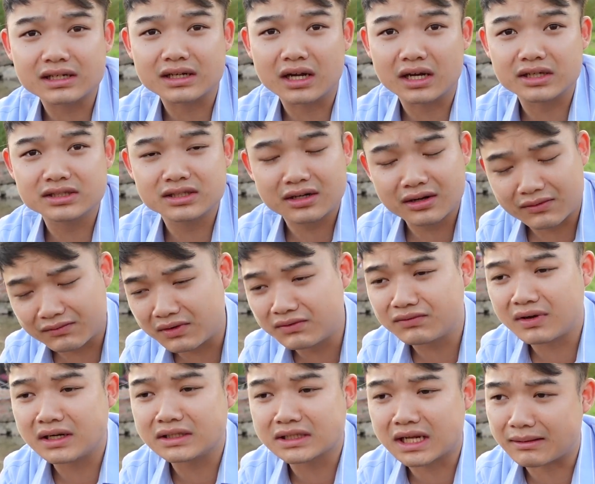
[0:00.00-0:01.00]
Đấy, rất là vân
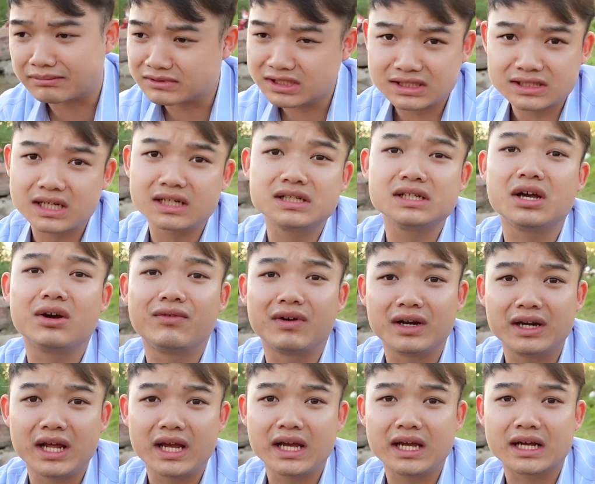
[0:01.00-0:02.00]
vân, gặp rất nhiều
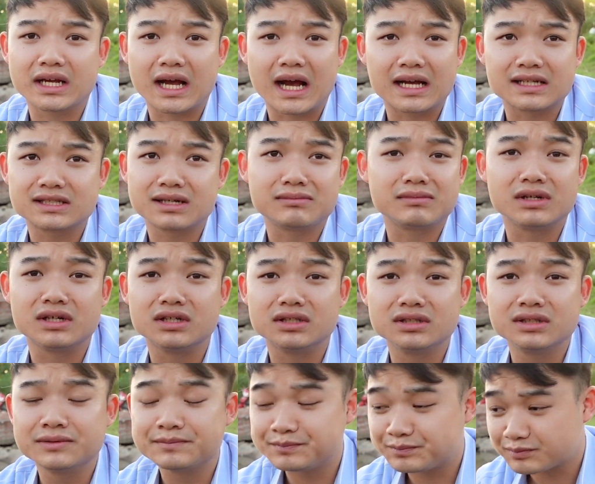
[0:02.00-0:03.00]
vấn đề, cá chậm lớn.